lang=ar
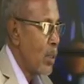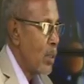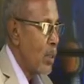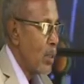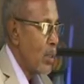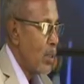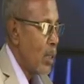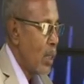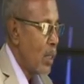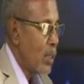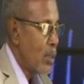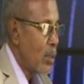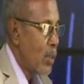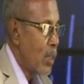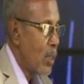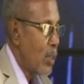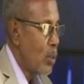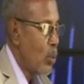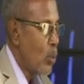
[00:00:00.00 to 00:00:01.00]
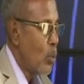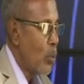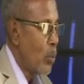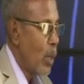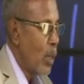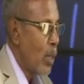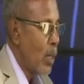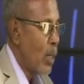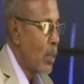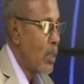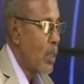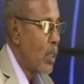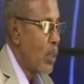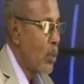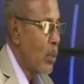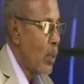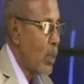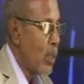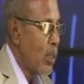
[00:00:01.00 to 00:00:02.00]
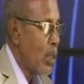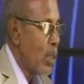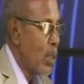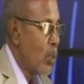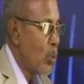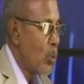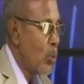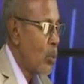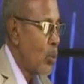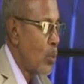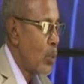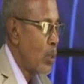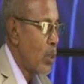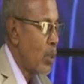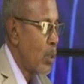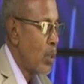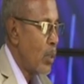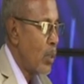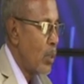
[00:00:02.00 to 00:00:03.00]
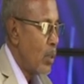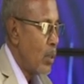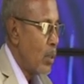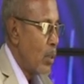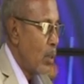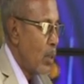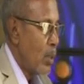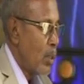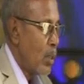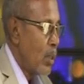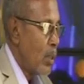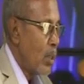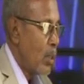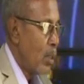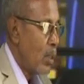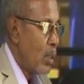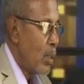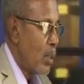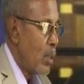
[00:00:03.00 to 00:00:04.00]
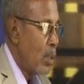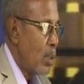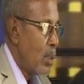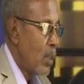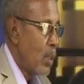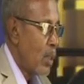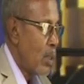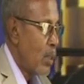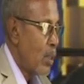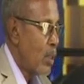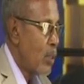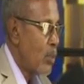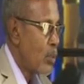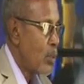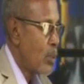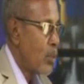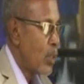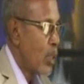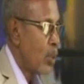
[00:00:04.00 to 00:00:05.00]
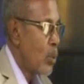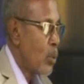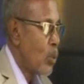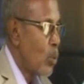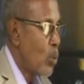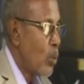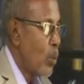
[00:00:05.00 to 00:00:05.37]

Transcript: يعني الطهي يكون ما ناضج الواحد ياكله وكده آه، الحفظ ذاته يكون ما